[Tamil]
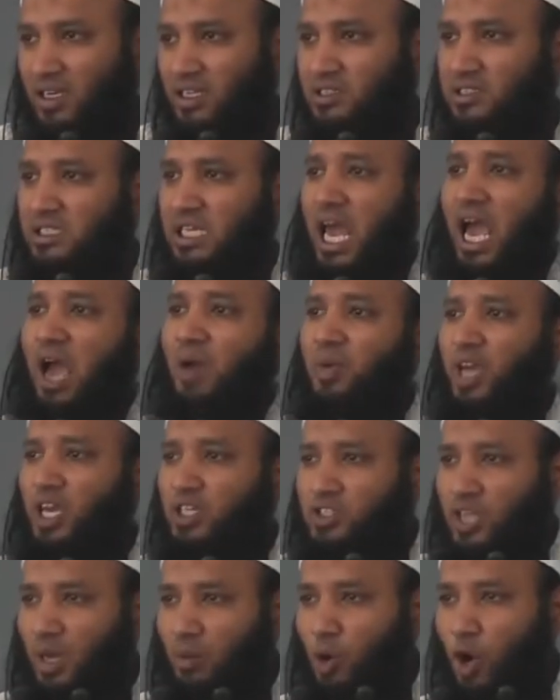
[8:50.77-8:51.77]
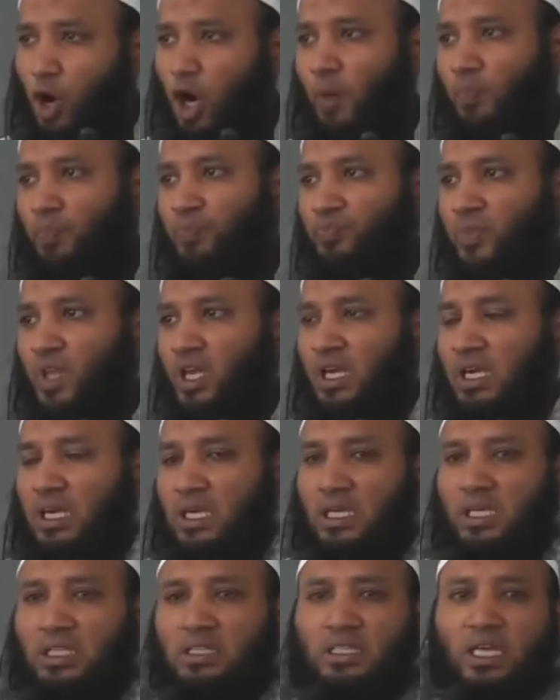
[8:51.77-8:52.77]
இஸ்லாமிய சமூகம்
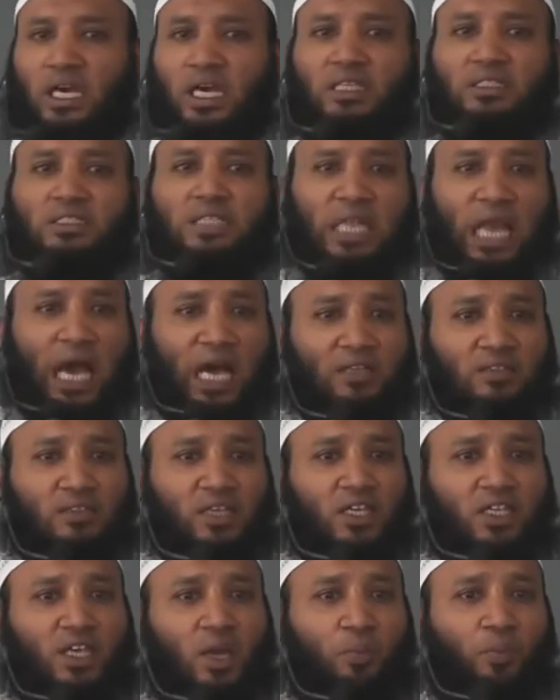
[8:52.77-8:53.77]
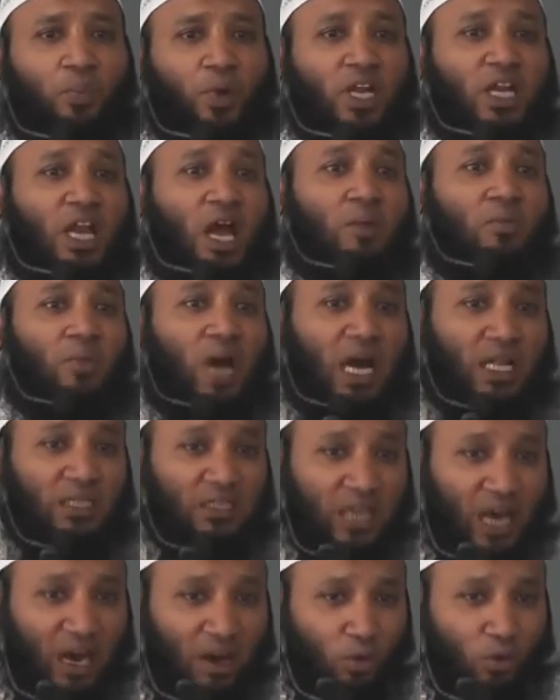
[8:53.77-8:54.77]
இந்த இஸ்லாத்தை எப்படி நாம்
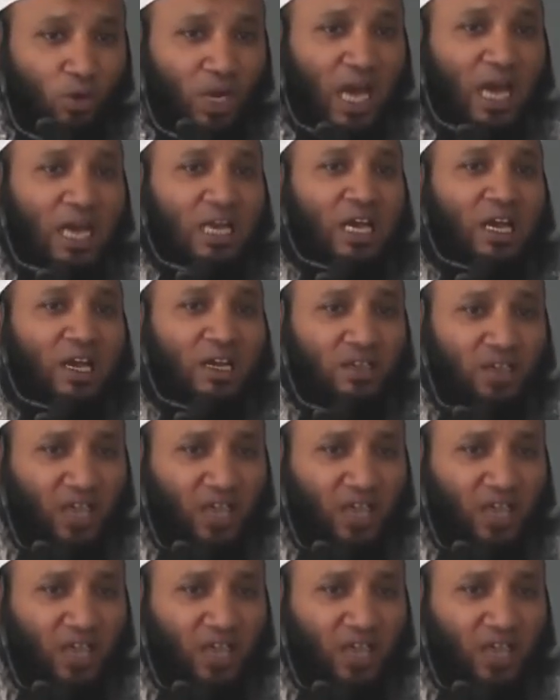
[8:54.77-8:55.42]
அந்த அருளாக